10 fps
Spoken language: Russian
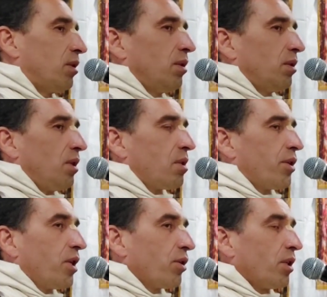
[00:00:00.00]
Если
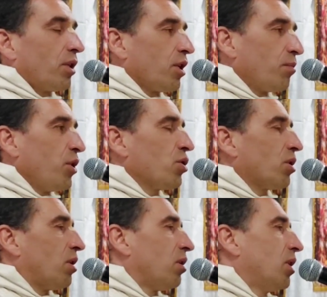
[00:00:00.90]
киртан
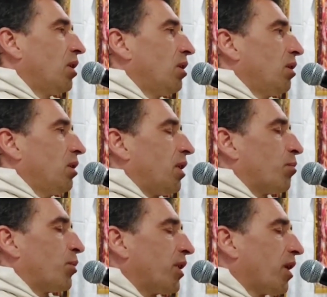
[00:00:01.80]
ритмичный, это
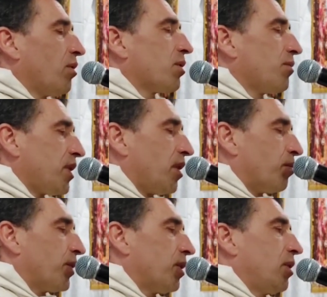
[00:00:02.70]
понравится всем,
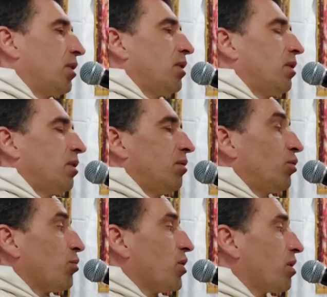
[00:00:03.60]
в том
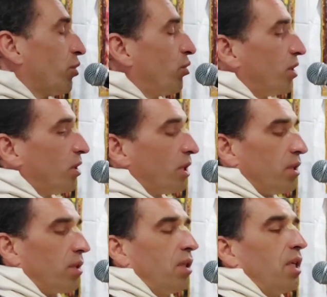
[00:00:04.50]
числе горнитай.
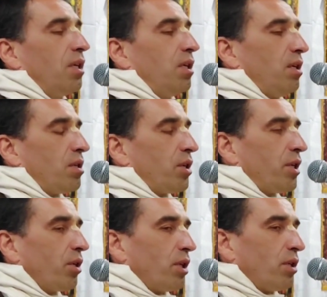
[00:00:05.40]
Если
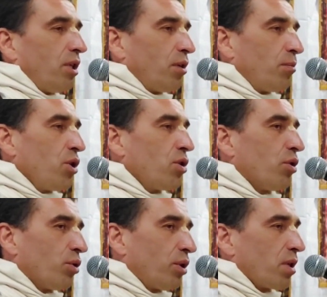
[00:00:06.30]
киртан не ритмичный, то
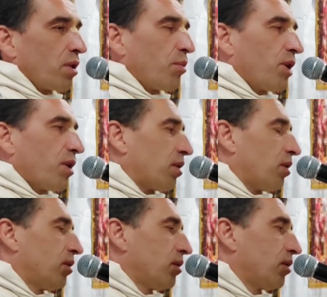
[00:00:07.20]
это расабхаса.
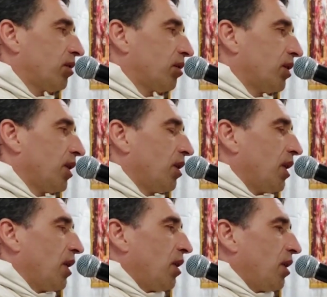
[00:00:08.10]

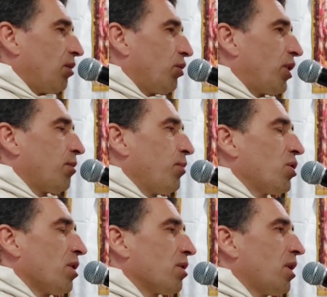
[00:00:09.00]
И вот
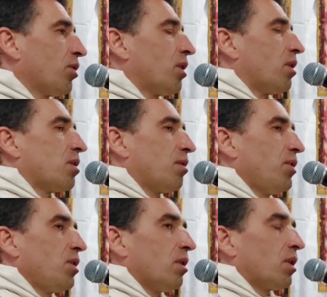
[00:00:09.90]
ритмичность киртана
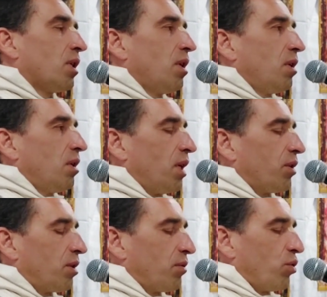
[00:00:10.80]
зависит от
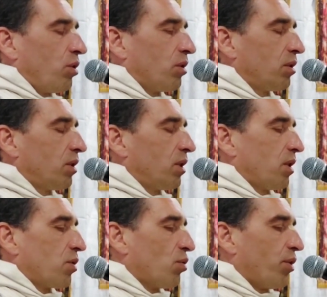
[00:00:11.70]
того,
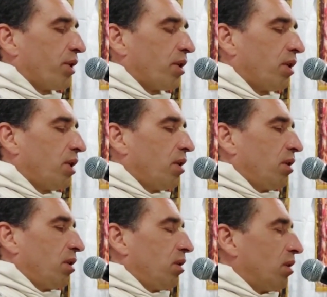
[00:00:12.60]
насколько
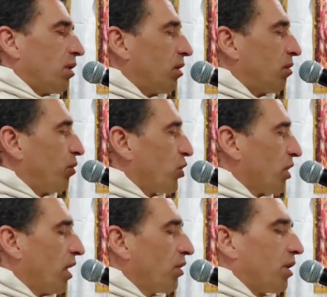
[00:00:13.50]
э,
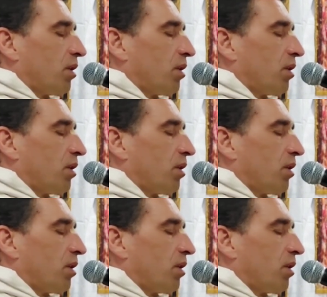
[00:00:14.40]
музыканты